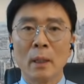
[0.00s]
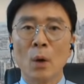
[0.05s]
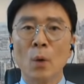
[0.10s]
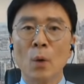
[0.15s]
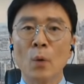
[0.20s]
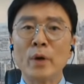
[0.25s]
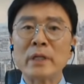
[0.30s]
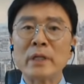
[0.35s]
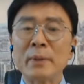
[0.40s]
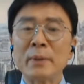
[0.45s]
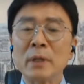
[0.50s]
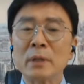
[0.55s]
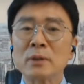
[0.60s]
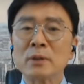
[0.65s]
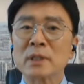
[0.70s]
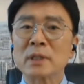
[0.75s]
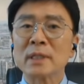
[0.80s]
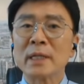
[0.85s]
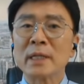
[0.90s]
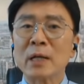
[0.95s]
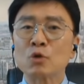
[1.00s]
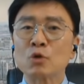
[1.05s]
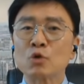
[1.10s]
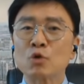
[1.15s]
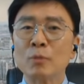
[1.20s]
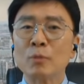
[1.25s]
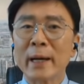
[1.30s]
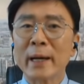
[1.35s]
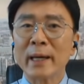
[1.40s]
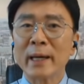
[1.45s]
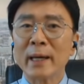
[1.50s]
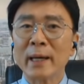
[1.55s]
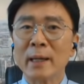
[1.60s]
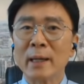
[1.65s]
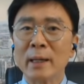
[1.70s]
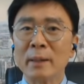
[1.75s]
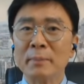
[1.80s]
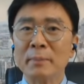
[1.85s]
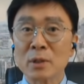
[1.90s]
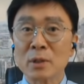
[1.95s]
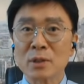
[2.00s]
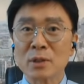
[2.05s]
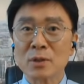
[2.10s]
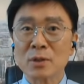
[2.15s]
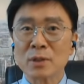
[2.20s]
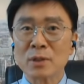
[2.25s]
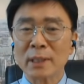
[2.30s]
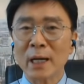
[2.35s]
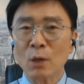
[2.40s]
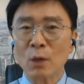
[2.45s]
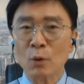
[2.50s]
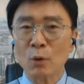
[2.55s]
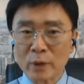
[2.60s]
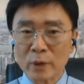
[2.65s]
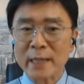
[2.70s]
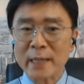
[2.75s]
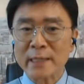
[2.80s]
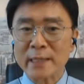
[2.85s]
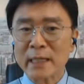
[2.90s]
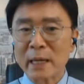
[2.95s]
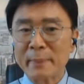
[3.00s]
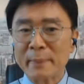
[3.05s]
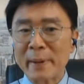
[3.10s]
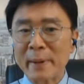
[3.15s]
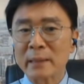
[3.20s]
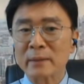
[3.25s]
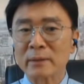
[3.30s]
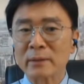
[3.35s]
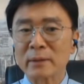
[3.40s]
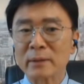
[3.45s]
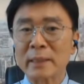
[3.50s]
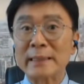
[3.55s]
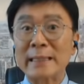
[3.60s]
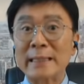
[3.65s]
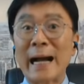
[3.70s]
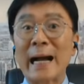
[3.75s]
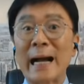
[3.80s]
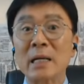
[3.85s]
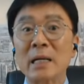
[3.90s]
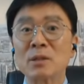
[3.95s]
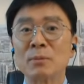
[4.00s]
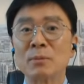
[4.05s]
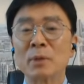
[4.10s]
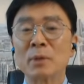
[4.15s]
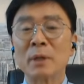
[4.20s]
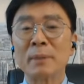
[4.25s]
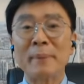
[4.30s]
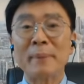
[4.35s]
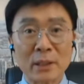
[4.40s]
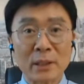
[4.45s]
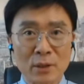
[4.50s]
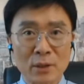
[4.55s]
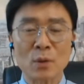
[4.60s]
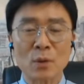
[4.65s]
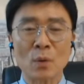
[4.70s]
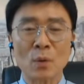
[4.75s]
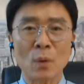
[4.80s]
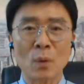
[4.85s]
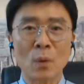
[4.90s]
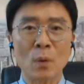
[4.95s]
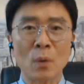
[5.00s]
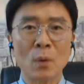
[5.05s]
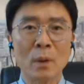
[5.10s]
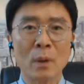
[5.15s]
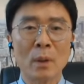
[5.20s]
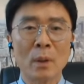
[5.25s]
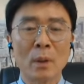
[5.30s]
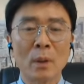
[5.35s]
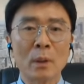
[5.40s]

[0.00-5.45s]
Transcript: 왜냐하면 지난 주말에 미국 증시가 우리나라 시장에 반영되는 야간 선물이 빠져 있었고